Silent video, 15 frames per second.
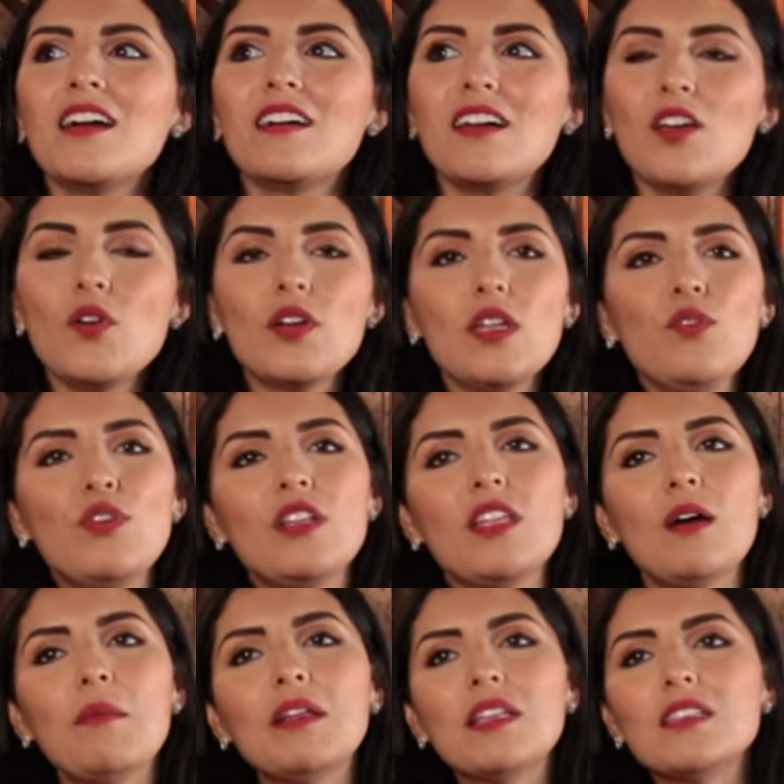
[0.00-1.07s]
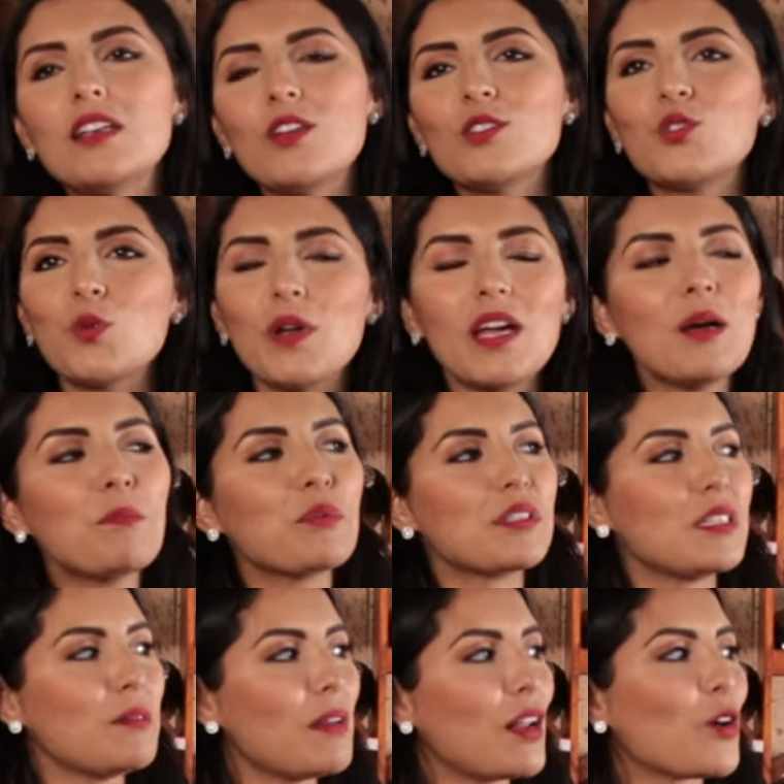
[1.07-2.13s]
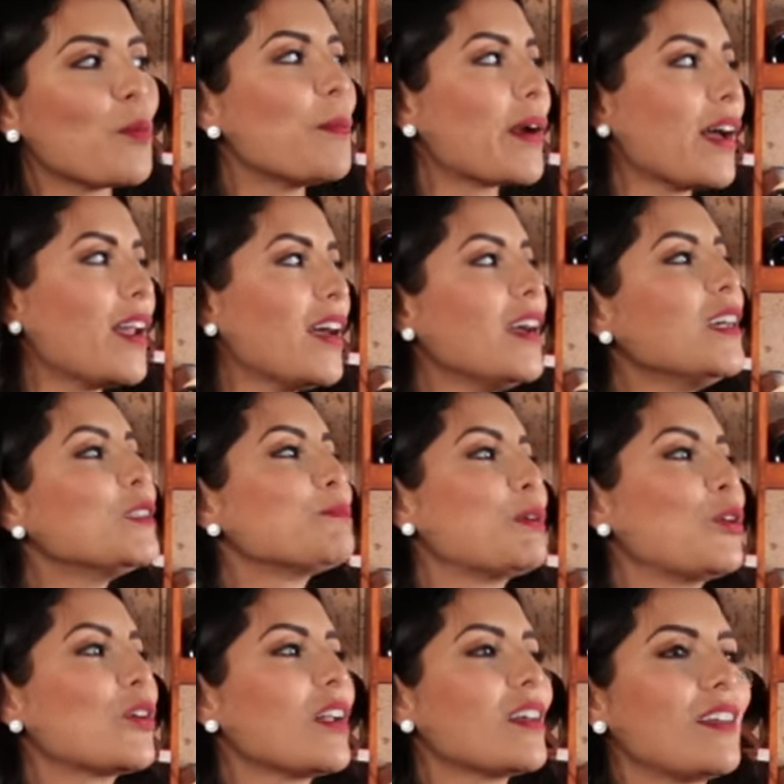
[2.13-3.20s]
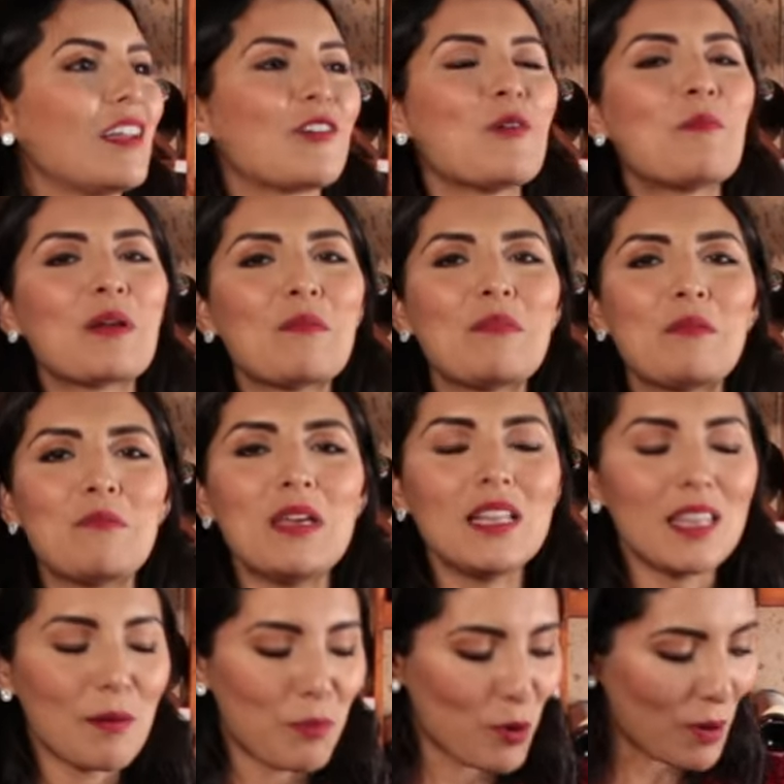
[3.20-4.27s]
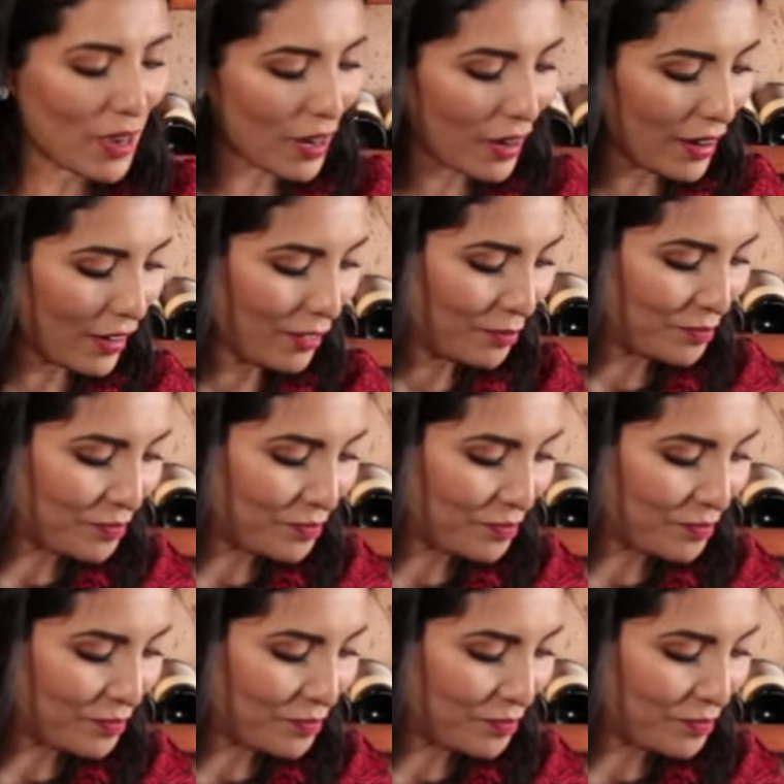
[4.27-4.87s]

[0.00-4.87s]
Creo que definitivamente si los tuviera, pues sí me la comprara. Espero que el que la compre me invite a probarla.